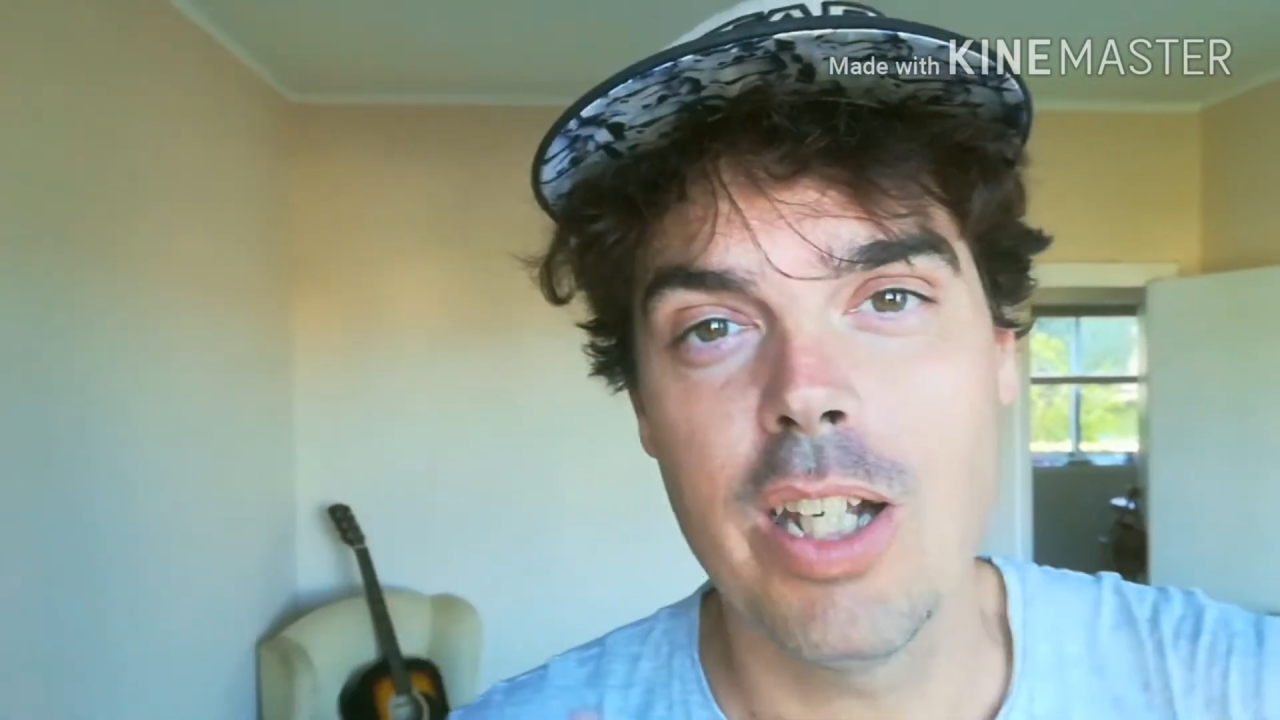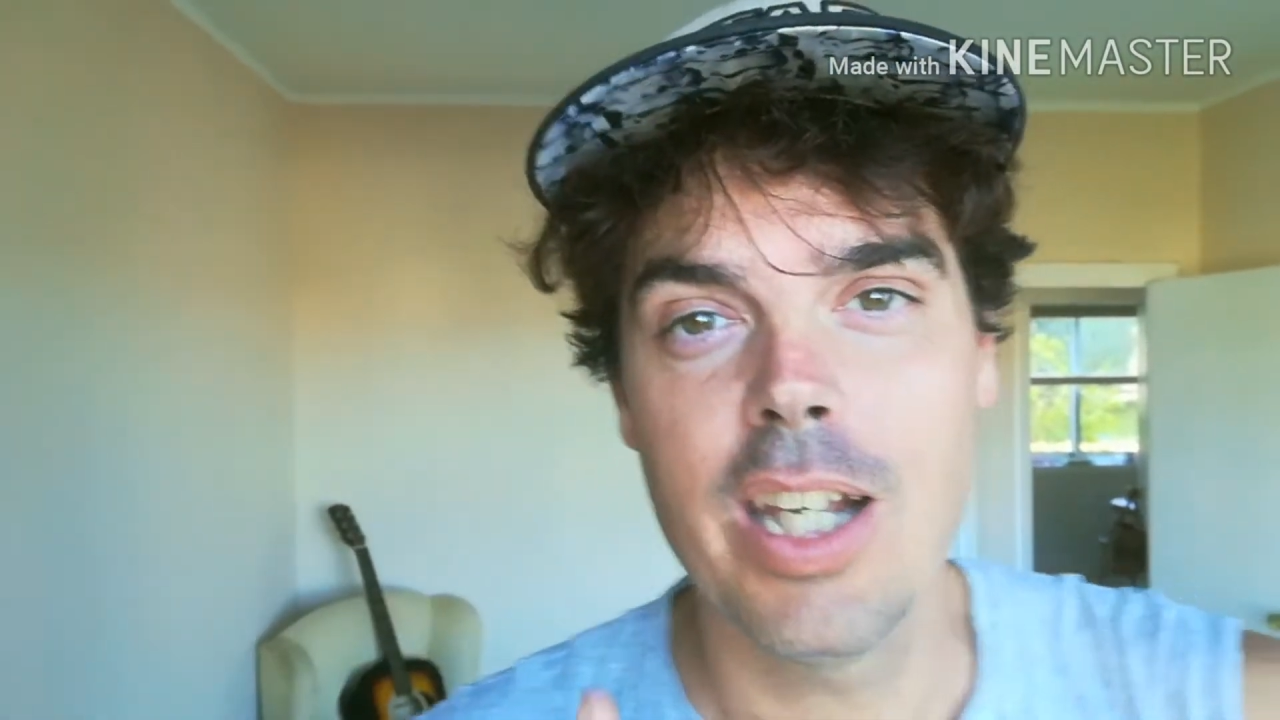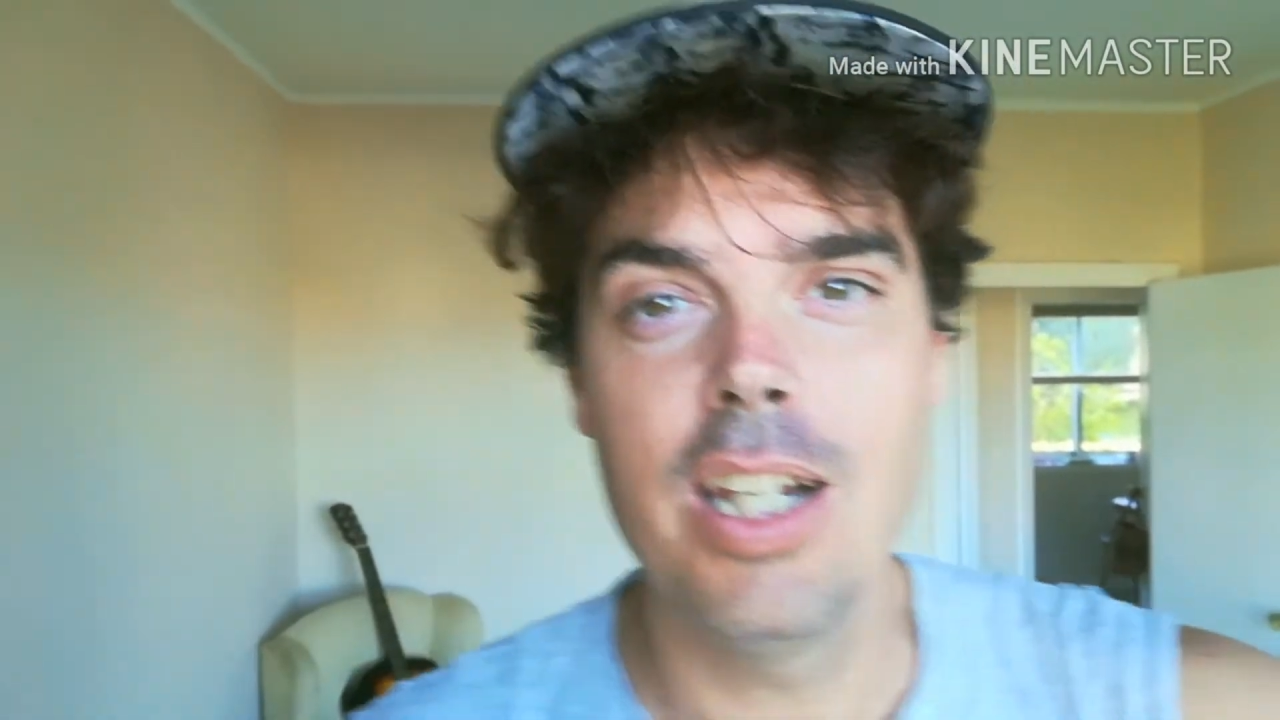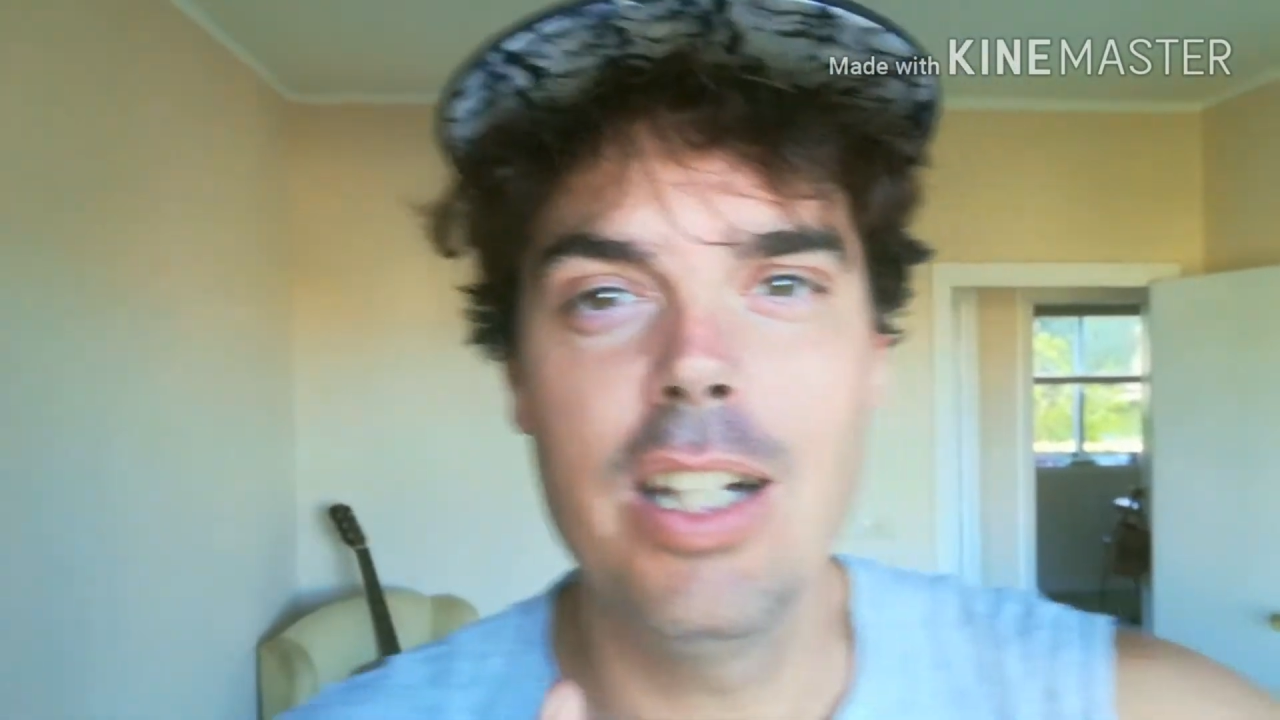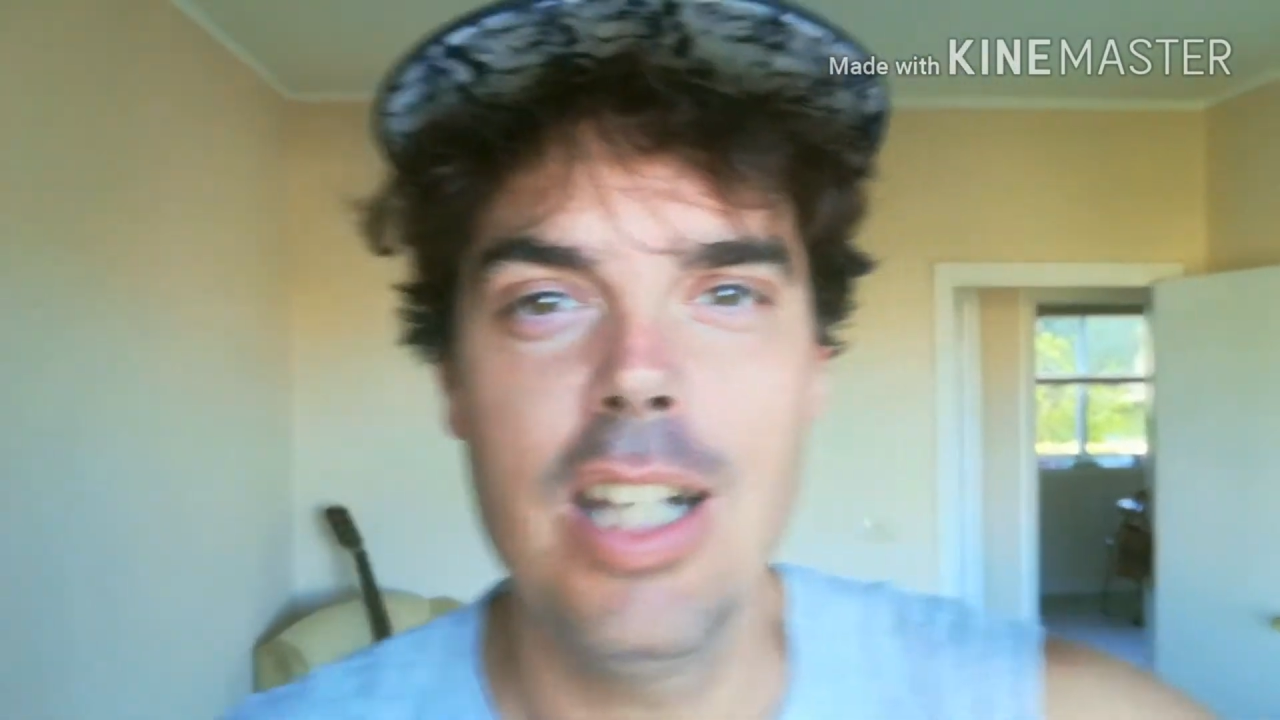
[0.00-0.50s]
en
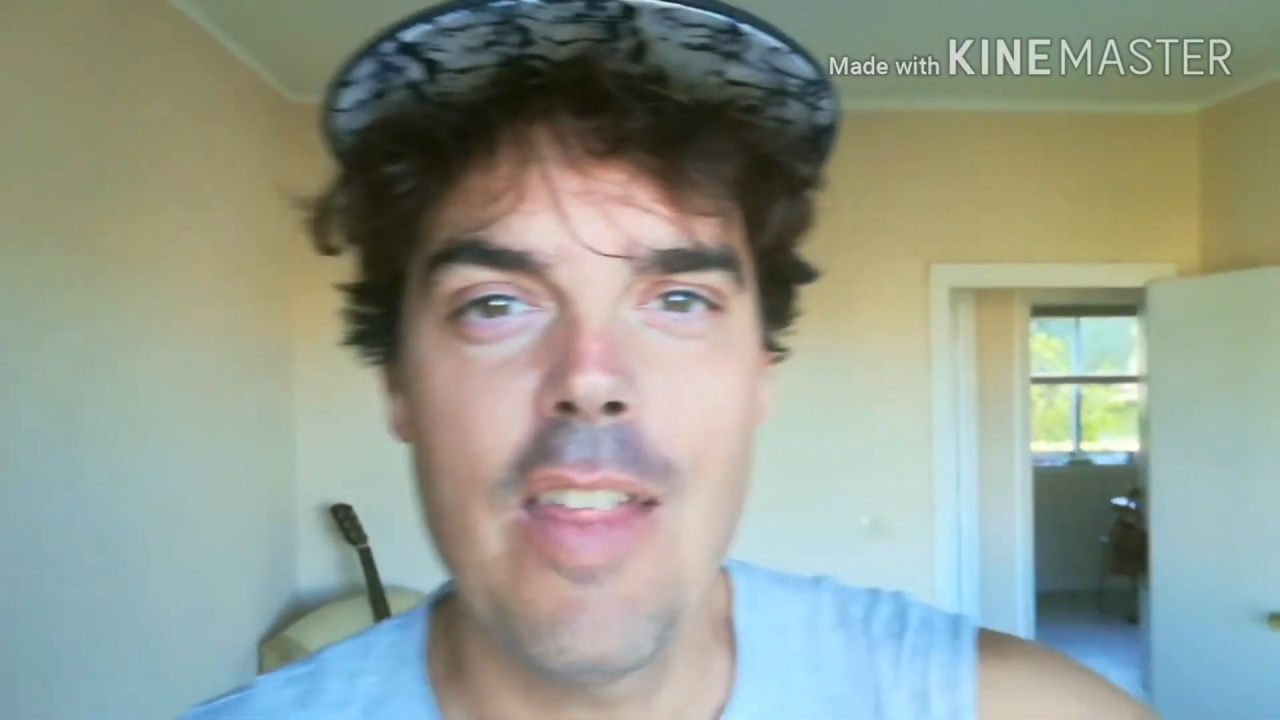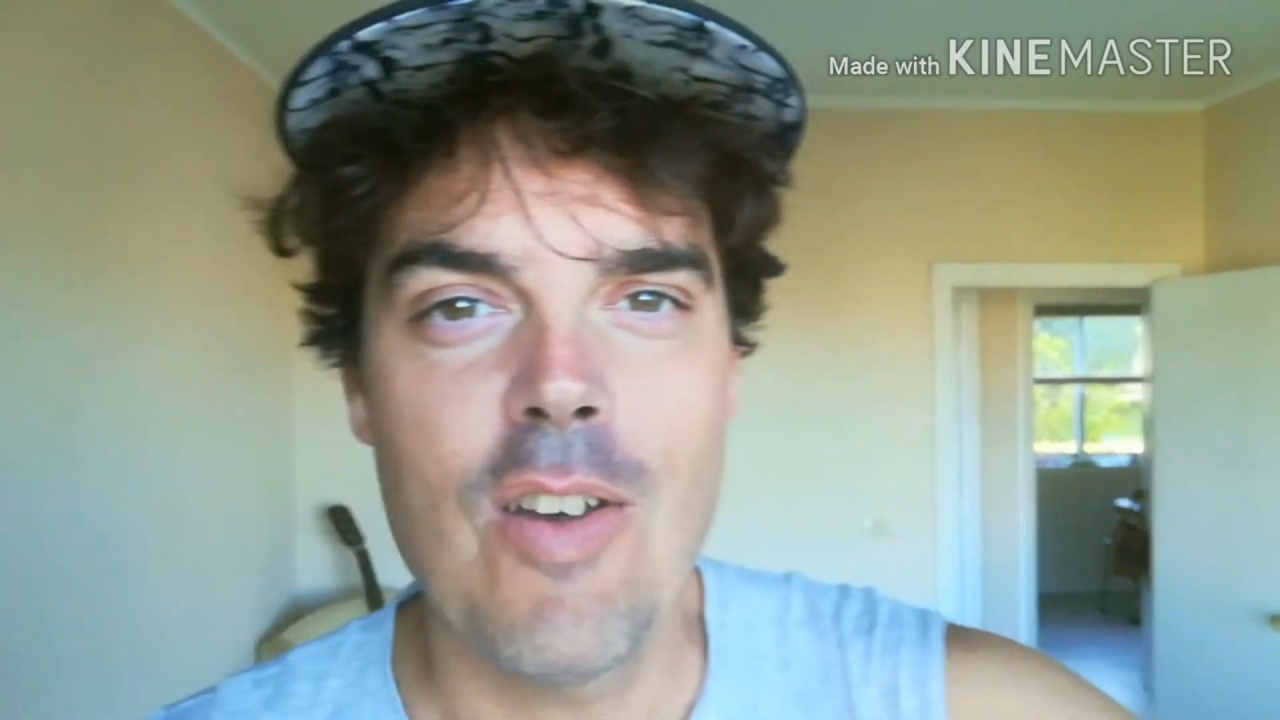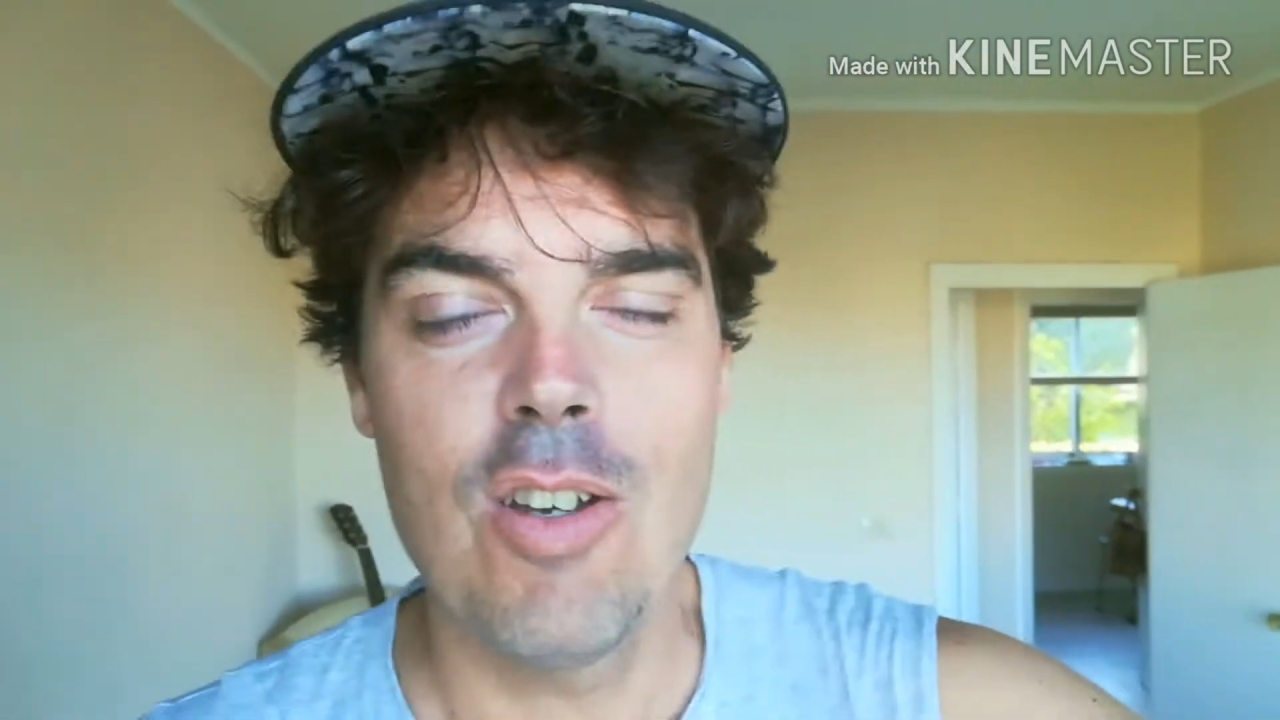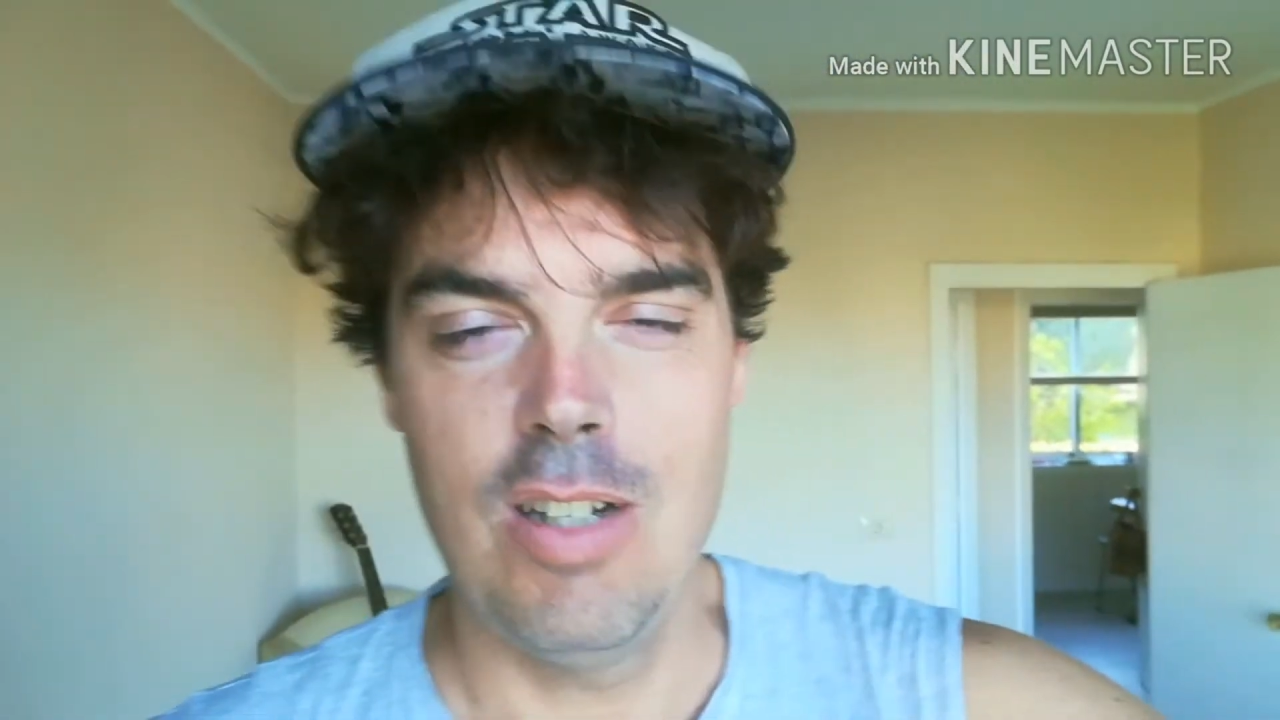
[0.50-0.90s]
el día de hoy.